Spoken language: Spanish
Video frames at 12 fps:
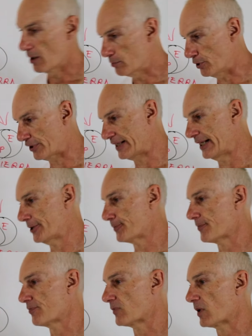
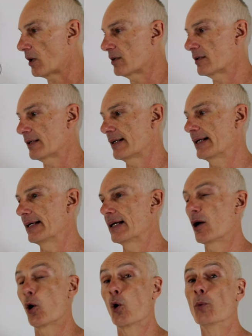porque
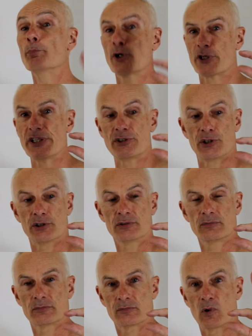eh, un
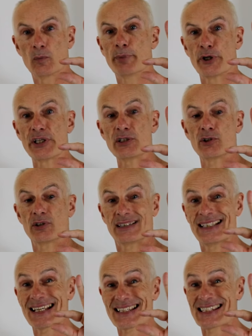poquito, un poquito
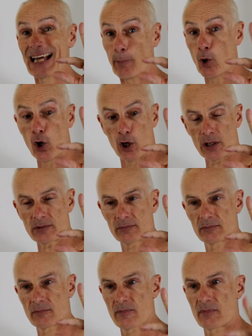de sabor
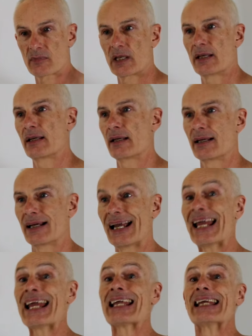
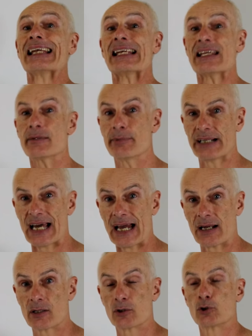
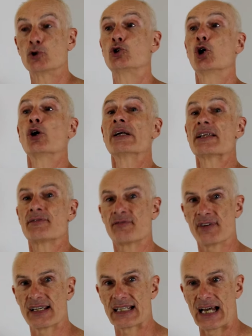equilibra,
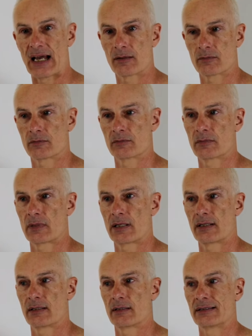tonifica.
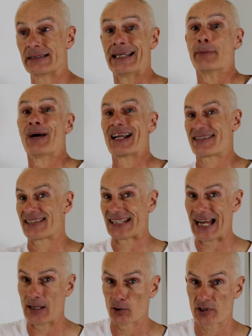
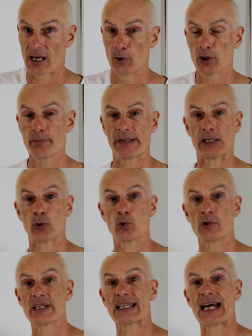Demasiado sabor
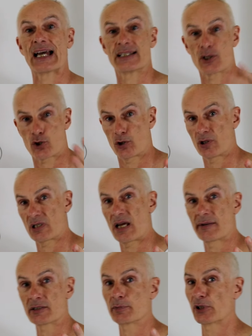perjudica. Y eso lo
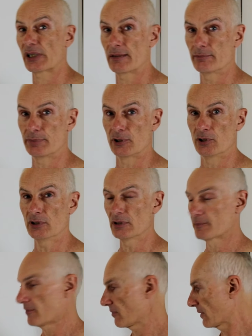sabes, por
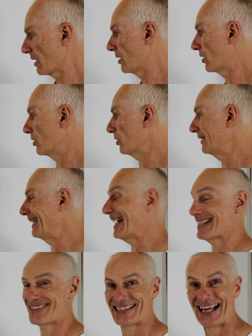ejemplo, con
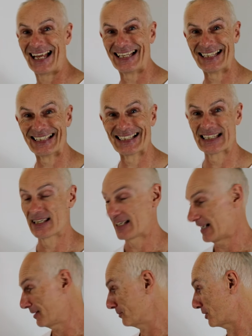la sal.
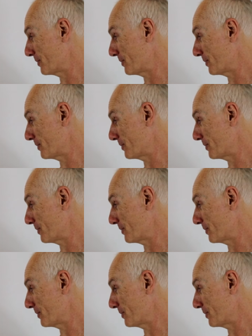Hemos